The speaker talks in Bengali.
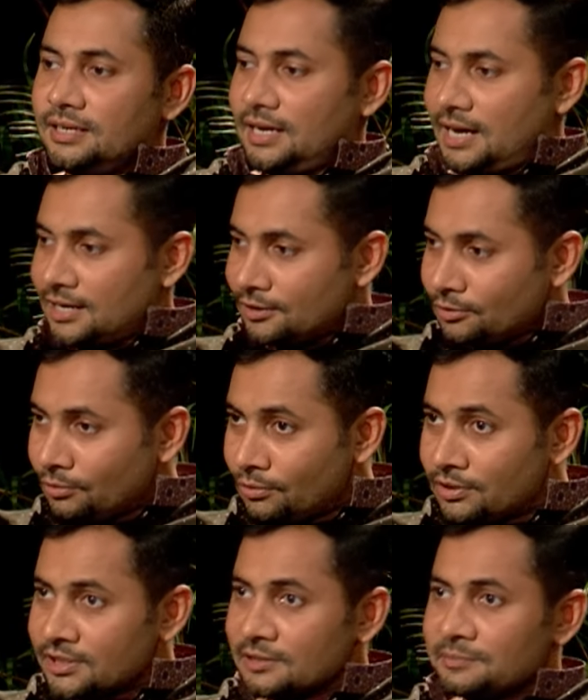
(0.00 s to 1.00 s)
আর
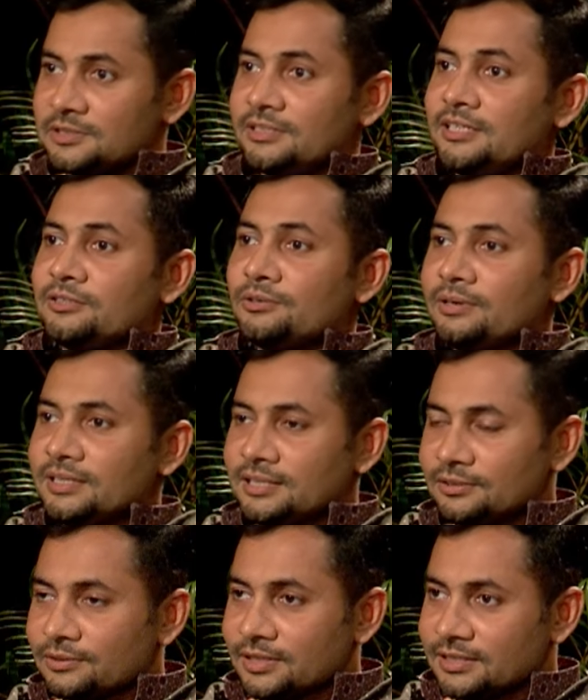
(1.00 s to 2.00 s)
কোর্টের পিছনে দৌড়েতে
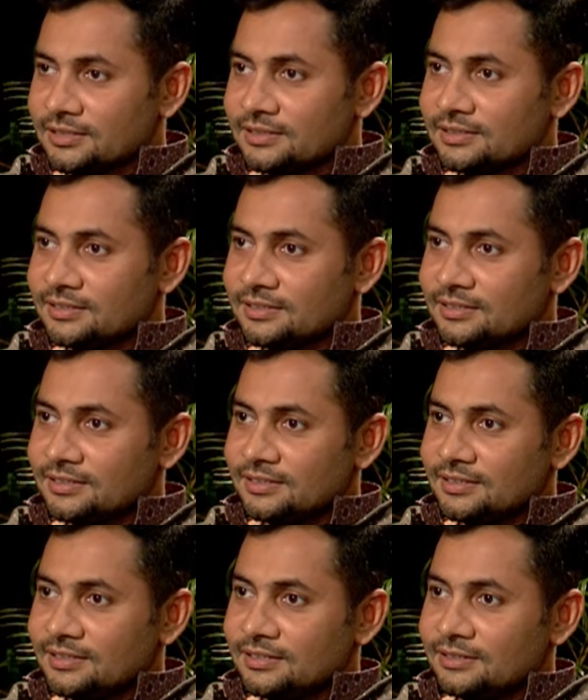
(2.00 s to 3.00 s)
দৌড়েতে
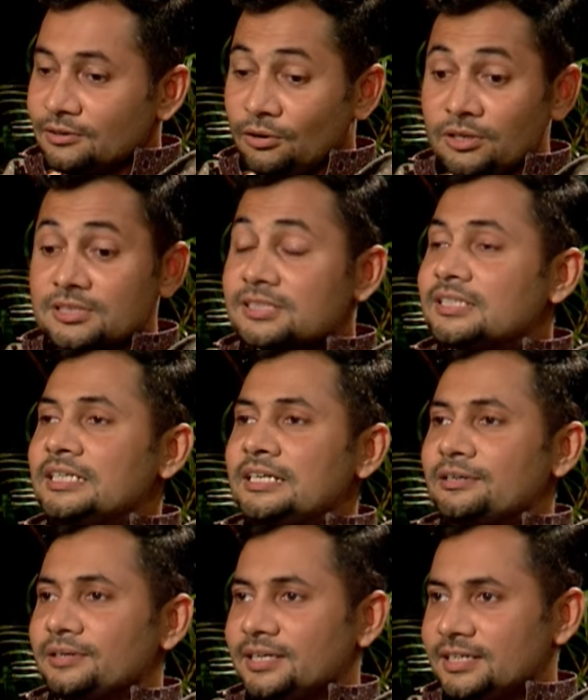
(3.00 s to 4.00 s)
অস্থির
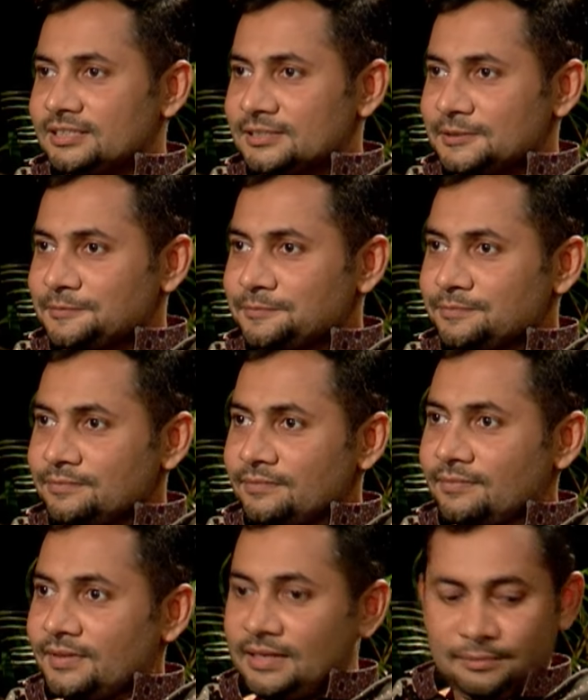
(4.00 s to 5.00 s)
হয়ে গেছে
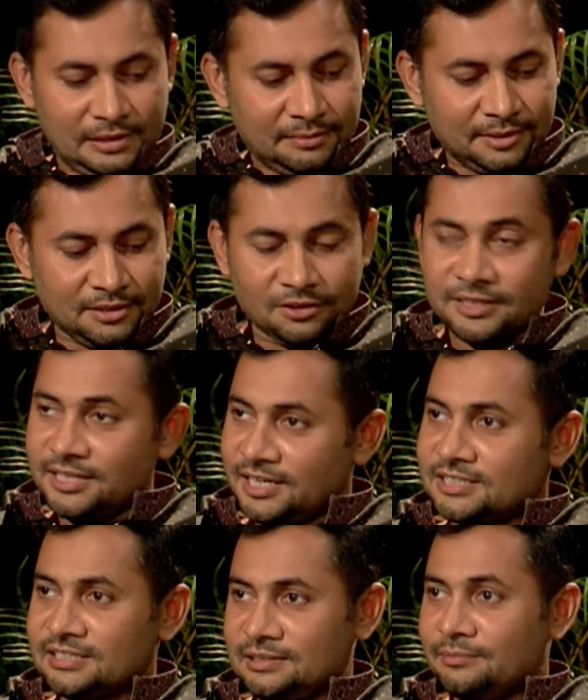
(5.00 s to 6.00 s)
এবং আমার লয়ারের
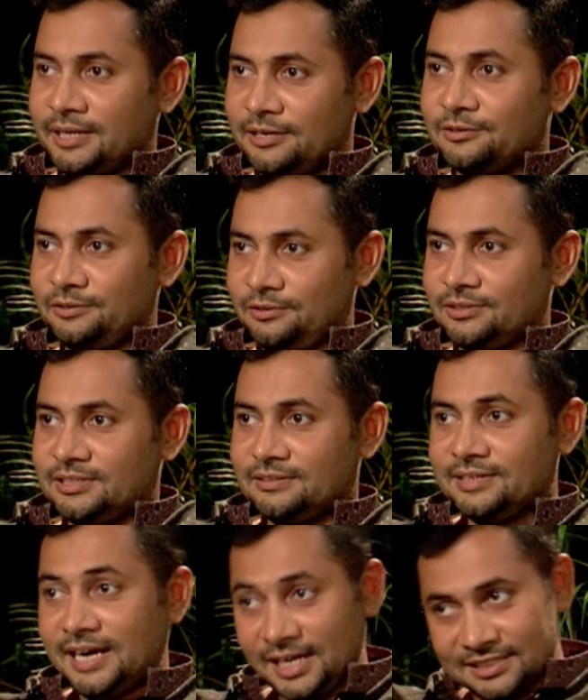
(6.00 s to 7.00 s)
সাথে আমার এখনও কথা
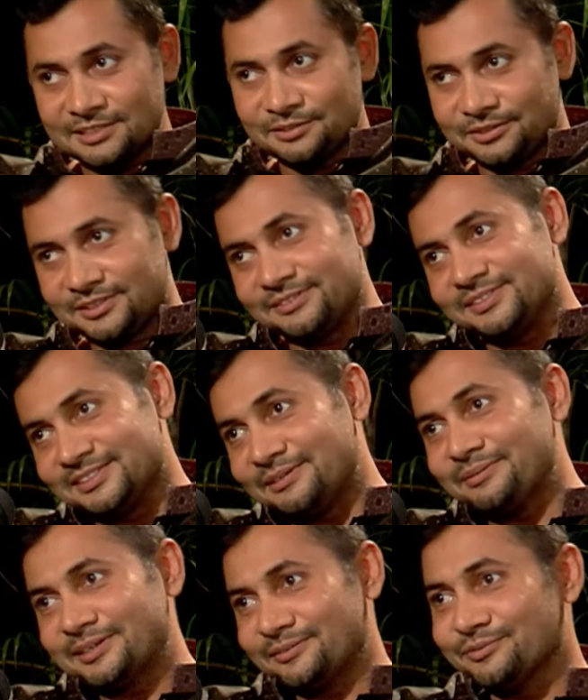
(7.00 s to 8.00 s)
হয় আজকেও কথা হয়েছে
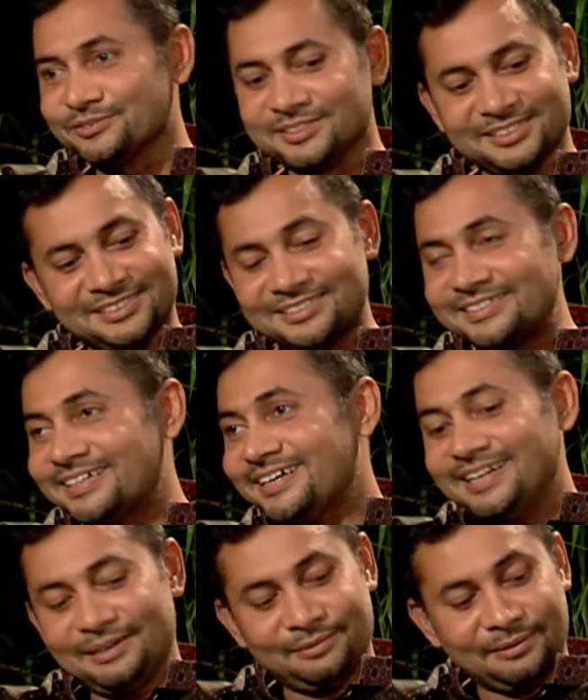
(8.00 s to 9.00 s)
আমাকে ফোন দিছে
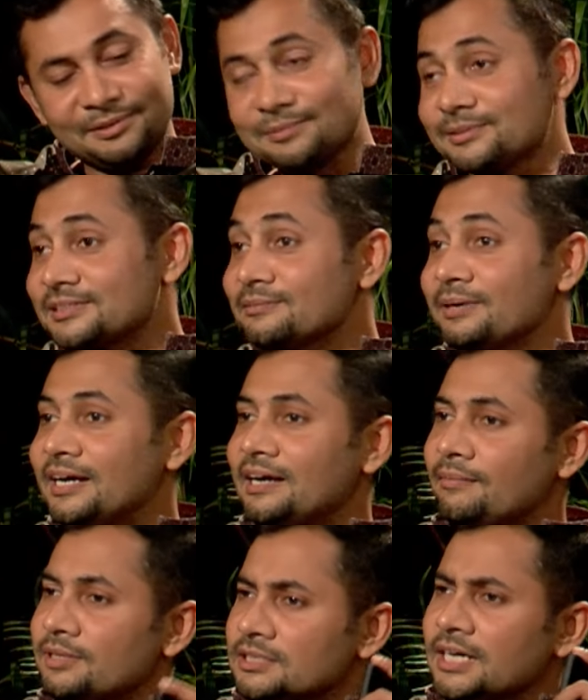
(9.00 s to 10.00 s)
এবং আমাকে বলছে ভাই
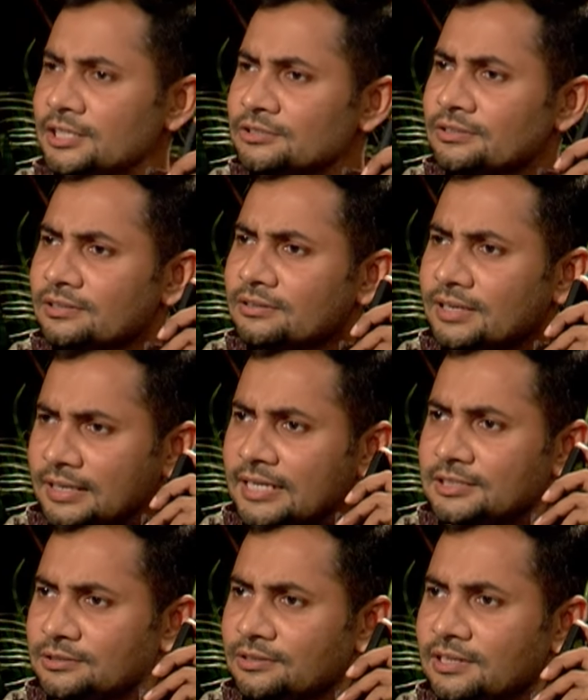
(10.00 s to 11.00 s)
আমি যার জন্য কাজ
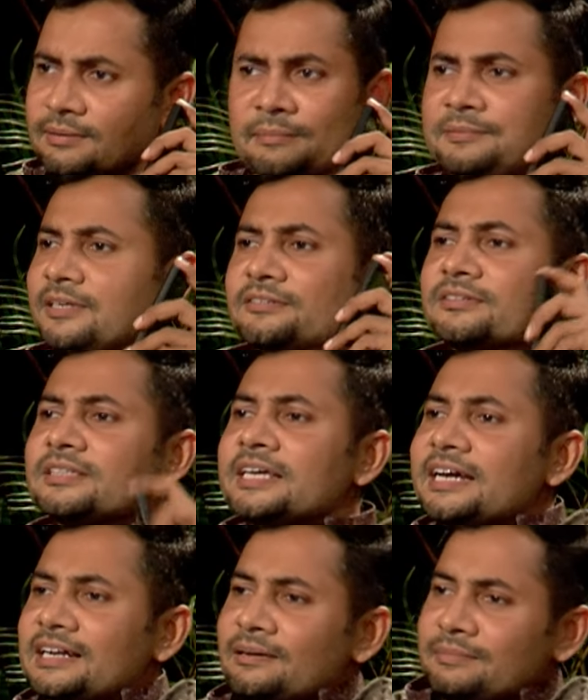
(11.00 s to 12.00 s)
করলাম আপনাকে তো
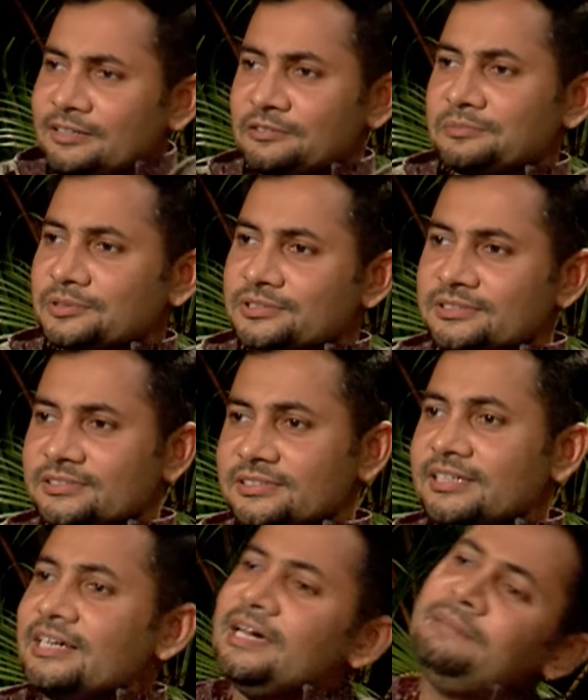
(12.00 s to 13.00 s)
দেখলাম না এখন পর্যন্ত
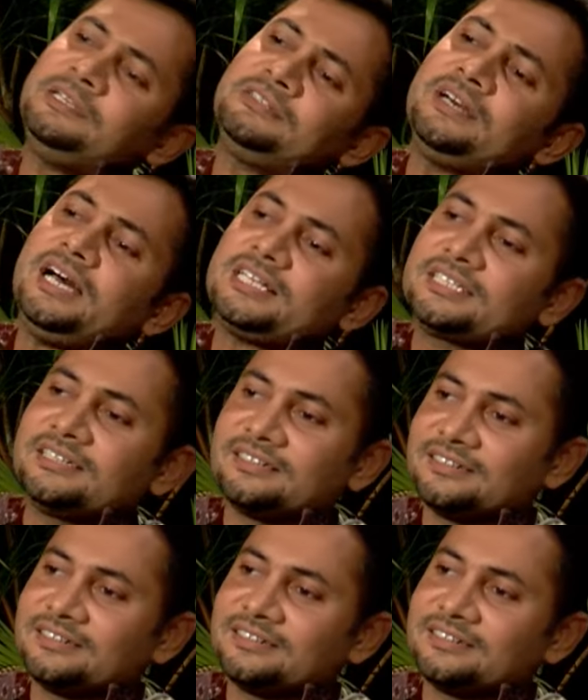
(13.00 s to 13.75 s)
আপনি একটু আসেন